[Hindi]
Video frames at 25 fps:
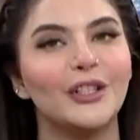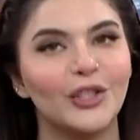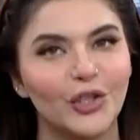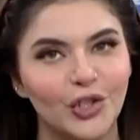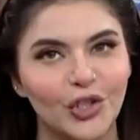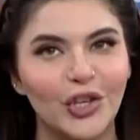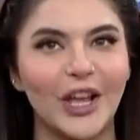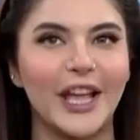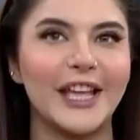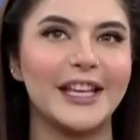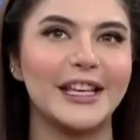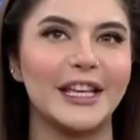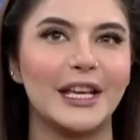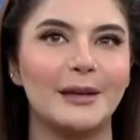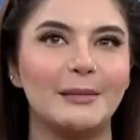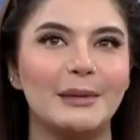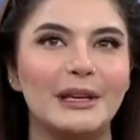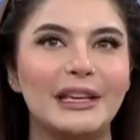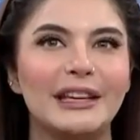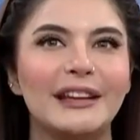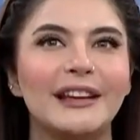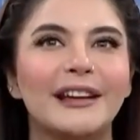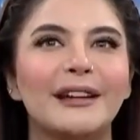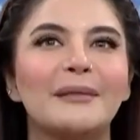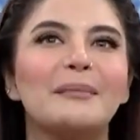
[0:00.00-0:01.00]
जाएंगे भी
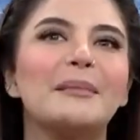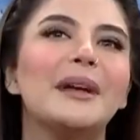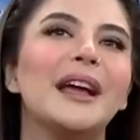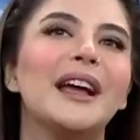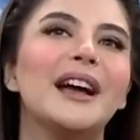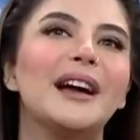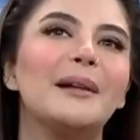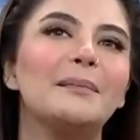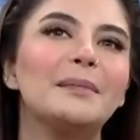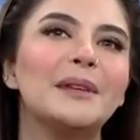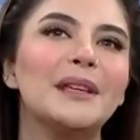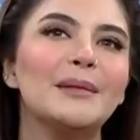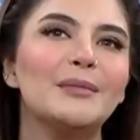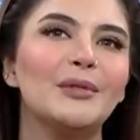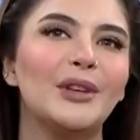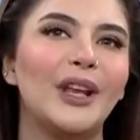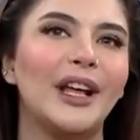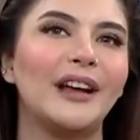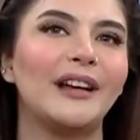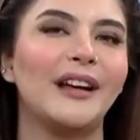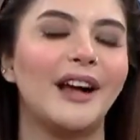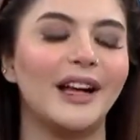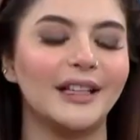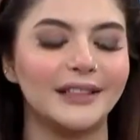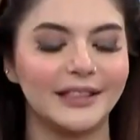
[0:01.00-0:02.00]
मैं आपकी
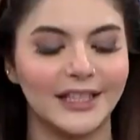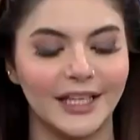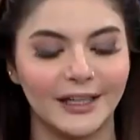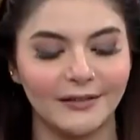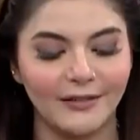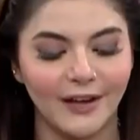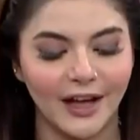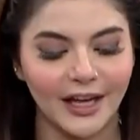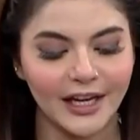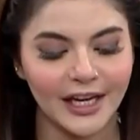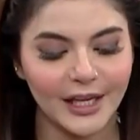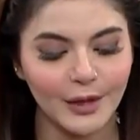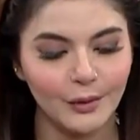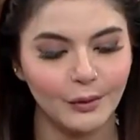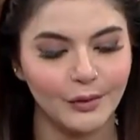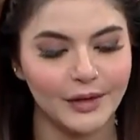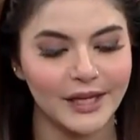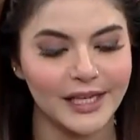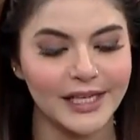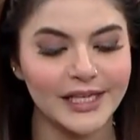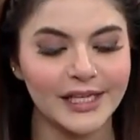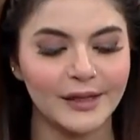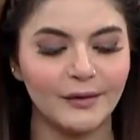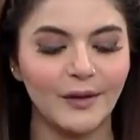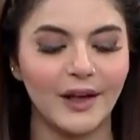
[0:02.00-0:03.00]
मुलाकात करवा रही हूँ
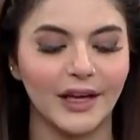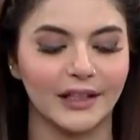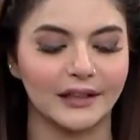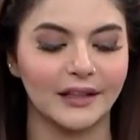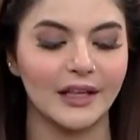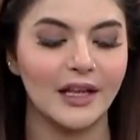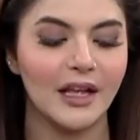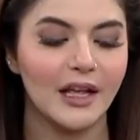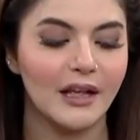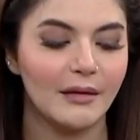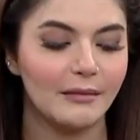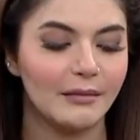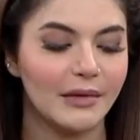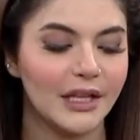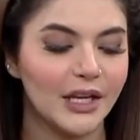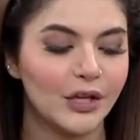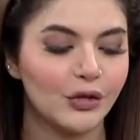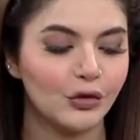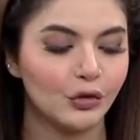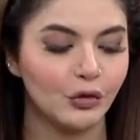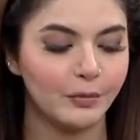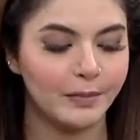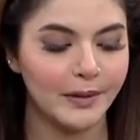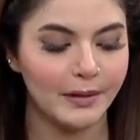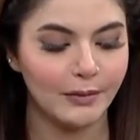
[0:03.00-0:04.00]
इस वक्त मेरे शो पे